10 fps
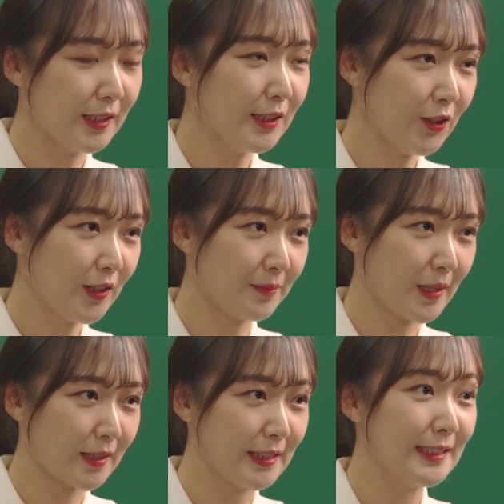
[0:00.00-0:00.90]
실전
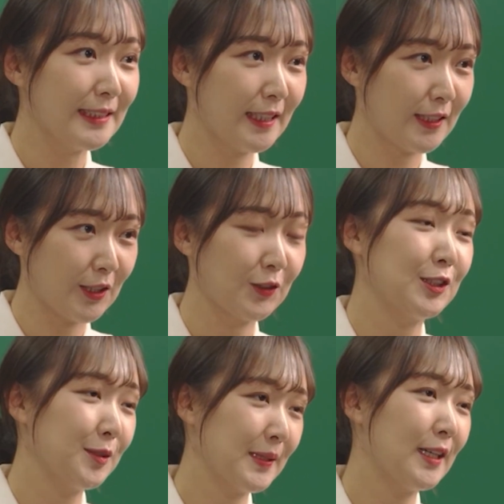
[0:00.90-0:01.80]
감각을 잃지 않는
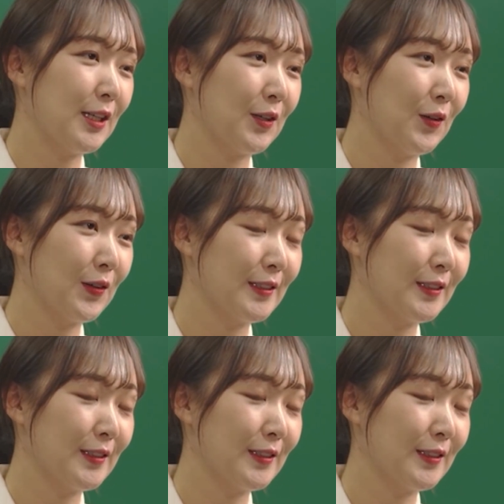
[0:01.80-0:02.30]
연습을 하는 거